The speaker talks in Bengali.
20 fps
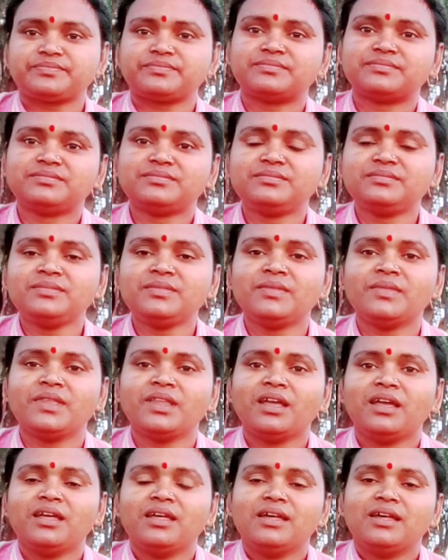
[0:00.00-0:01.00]
বেশ
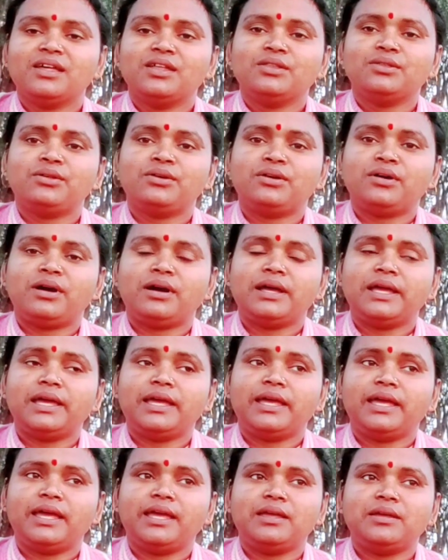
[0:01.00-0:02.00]
তো
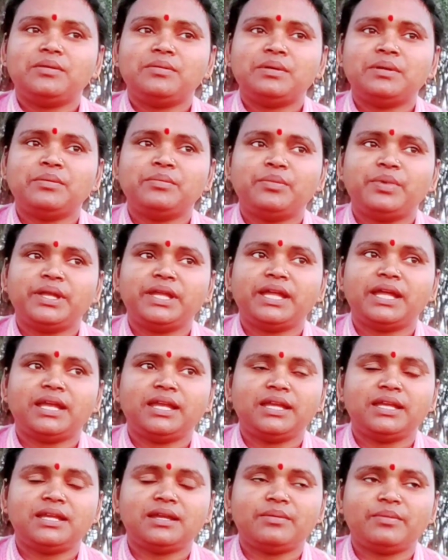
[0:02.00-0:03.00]
এই
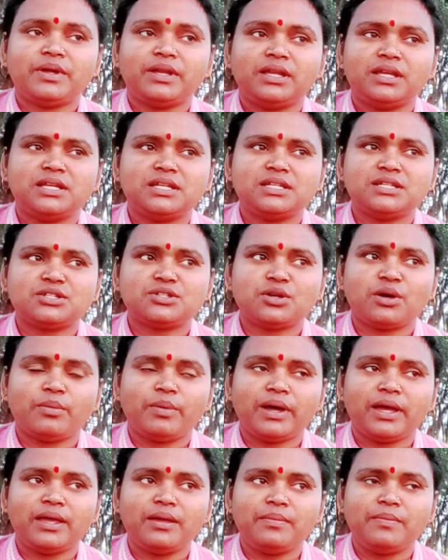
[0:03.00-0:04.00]
বিরিয়ানিটা মানে
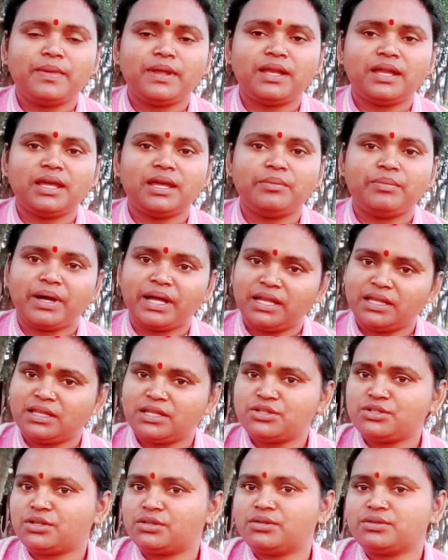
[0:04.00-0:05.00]
সবাই মিলে
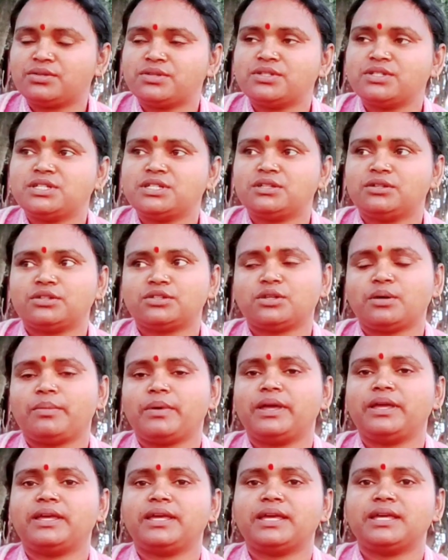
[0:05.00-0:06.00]
বাড়িতে যতজন ছিল
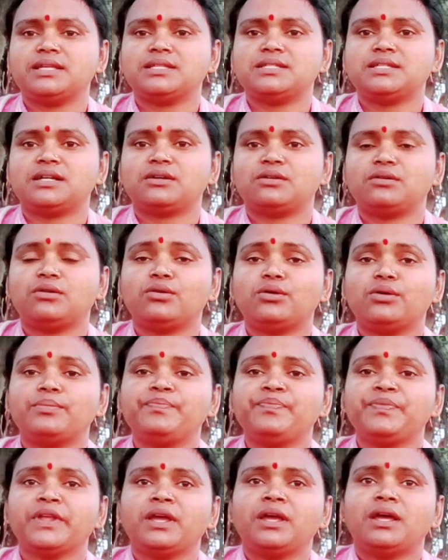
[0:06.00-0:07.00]
সবাই খেয়েছি একরকম
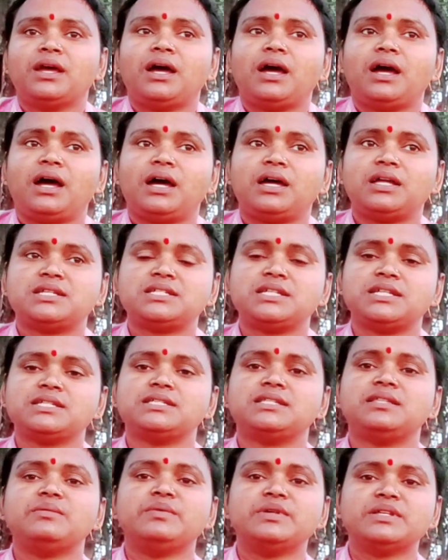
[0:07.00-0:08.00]
আর
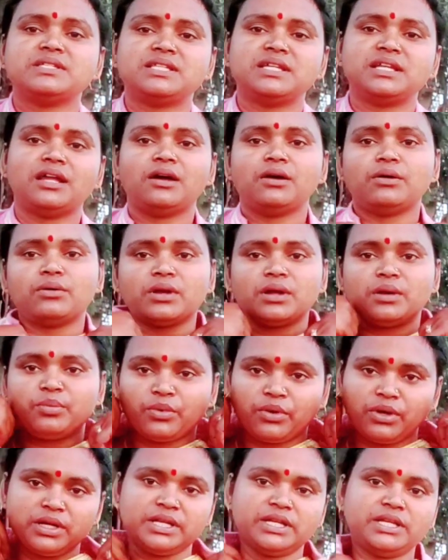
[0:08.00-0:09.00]
শেষদি মেজদিরা ওরা
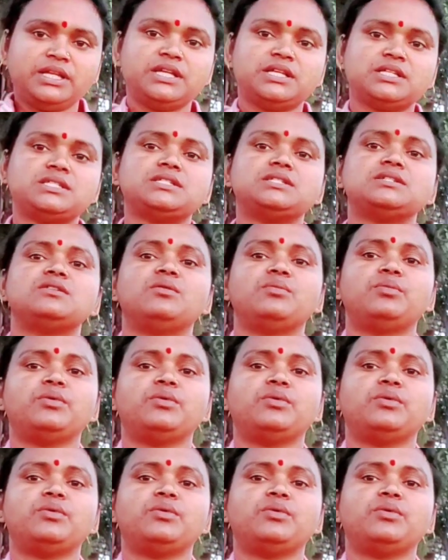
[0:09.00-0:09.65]
পোলট্রি নিয়ে এসেছিল